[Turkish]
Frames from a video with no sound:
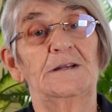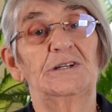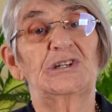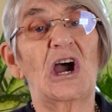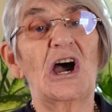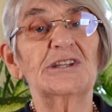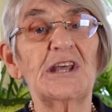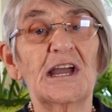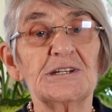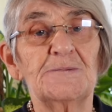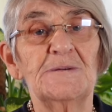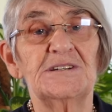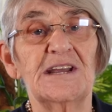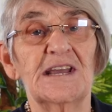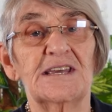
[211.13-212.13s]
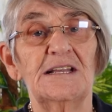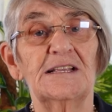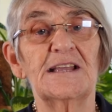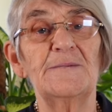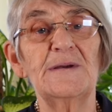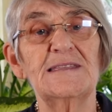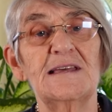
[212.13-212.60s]
çağdaş bir
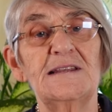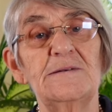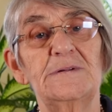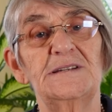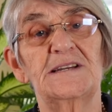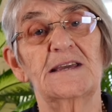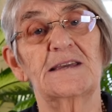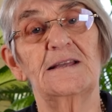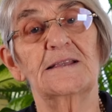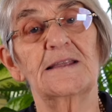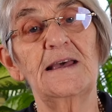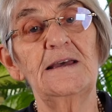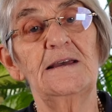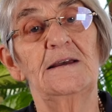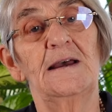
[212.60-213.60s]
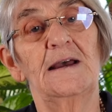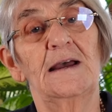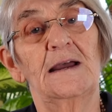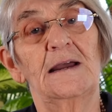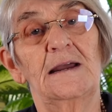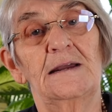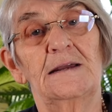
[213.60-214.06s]
şekilde, medeni bir şekilde
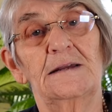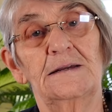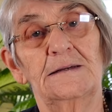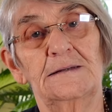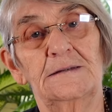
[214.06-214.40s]
e,